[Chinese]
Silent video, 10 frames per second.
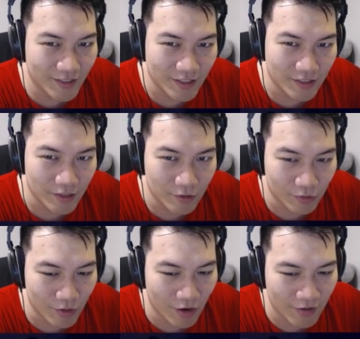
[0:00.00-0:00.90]
其实
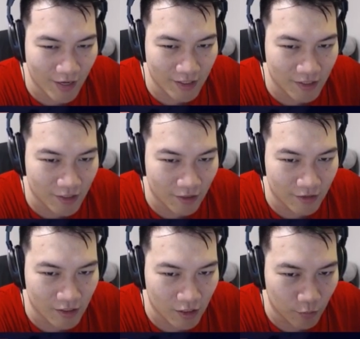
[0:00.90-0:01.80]
主要应该是跟
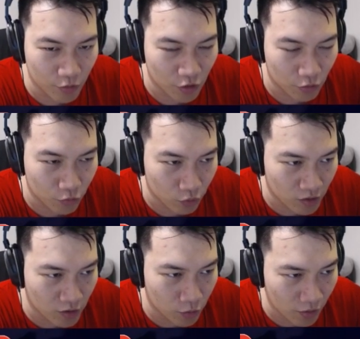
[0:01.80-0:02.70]
这个不朽主
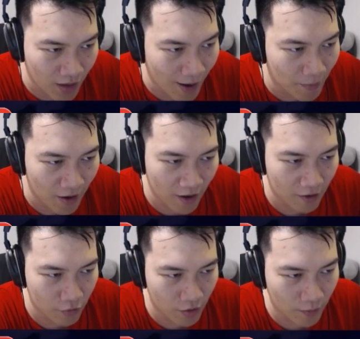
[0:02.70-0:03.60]
祭做搭配啊，
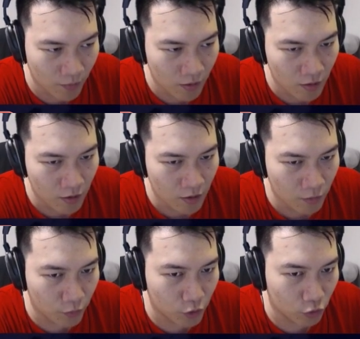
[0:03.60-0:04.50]
因为
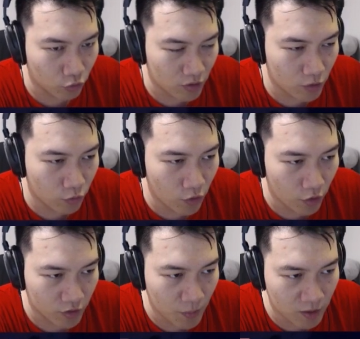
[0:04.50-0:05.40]
不朽主祭如果有
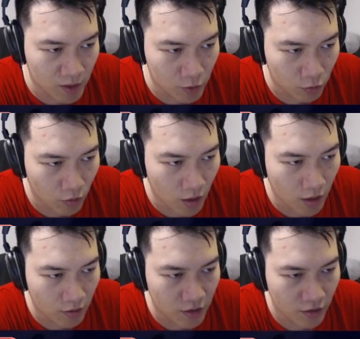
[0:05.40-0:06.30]
生命窃取的
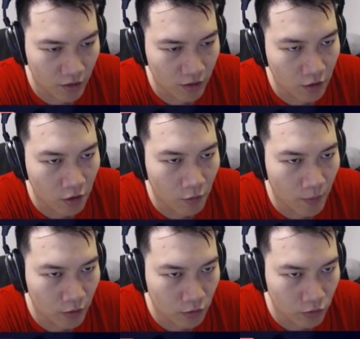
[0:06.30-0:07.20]
话，可能能够
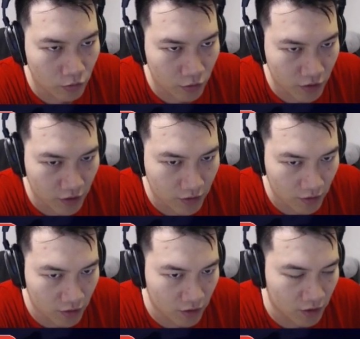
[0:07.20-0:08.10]
帮助圣骑
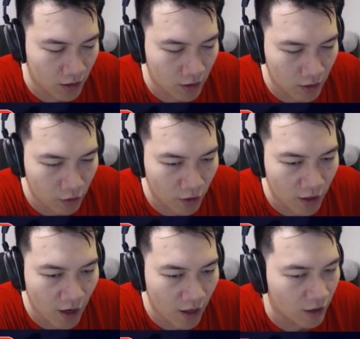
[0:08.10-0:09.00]
直接回
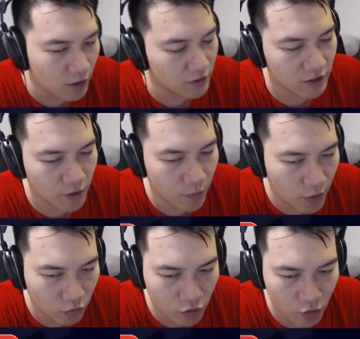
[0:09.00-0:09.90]
来啦。假设
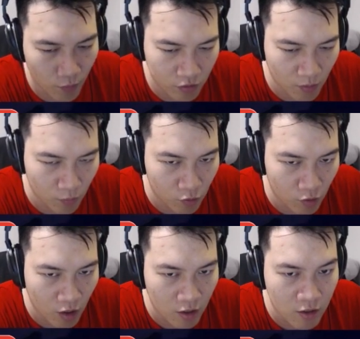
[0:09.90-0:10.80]
对手没有沉默的
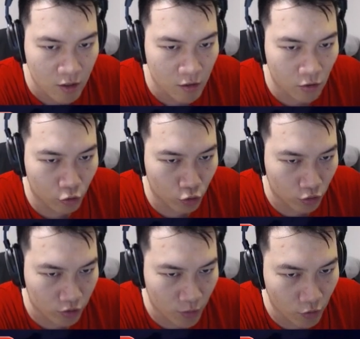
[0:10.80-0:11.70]
话，或对手
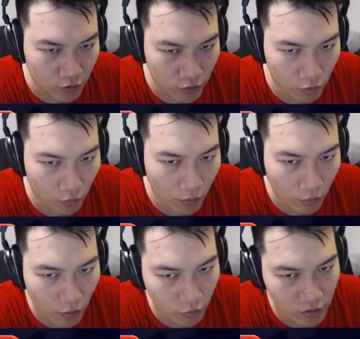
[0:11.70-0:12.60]
沉默已经用完的
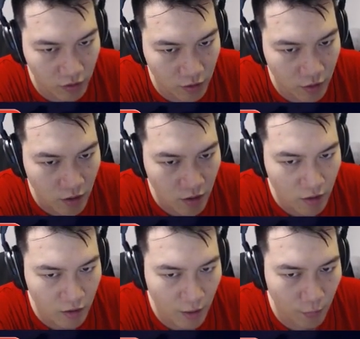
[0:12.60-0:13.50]
话，尤其是
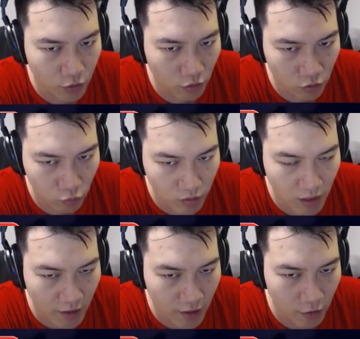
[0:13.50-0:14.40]
但不朽主祭
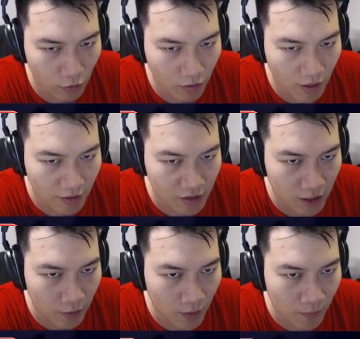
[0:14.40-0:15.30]
还可以有2
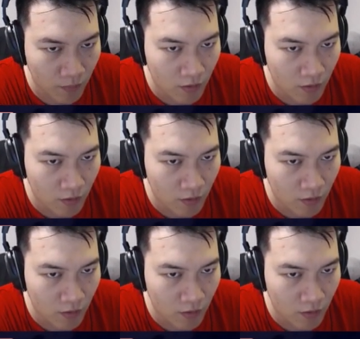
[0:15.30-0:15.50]
张嘛，